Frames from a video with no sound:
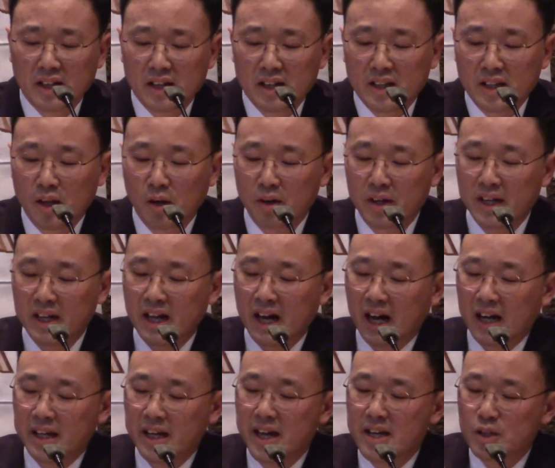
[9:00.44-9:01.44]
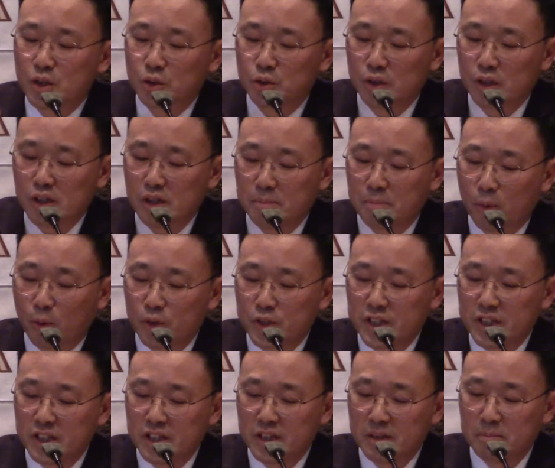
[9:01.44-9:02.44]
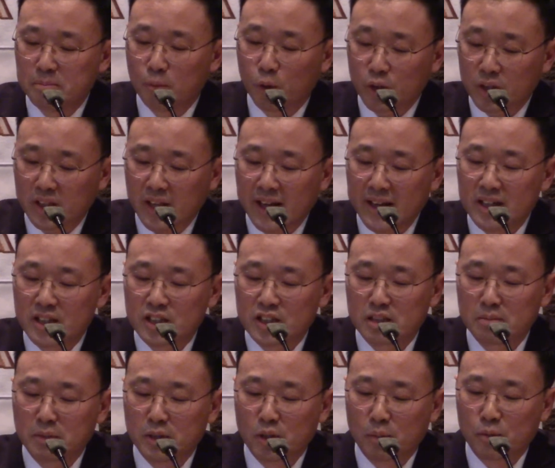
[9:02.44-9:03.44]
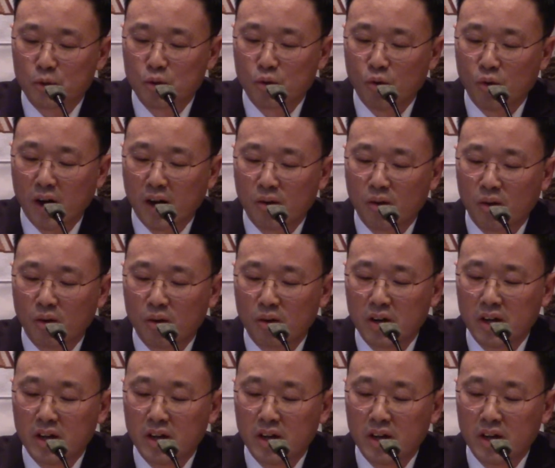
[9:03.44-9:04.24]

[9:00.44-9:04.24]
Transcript: 너희가 예수를 보지 못하였음에도 불구하고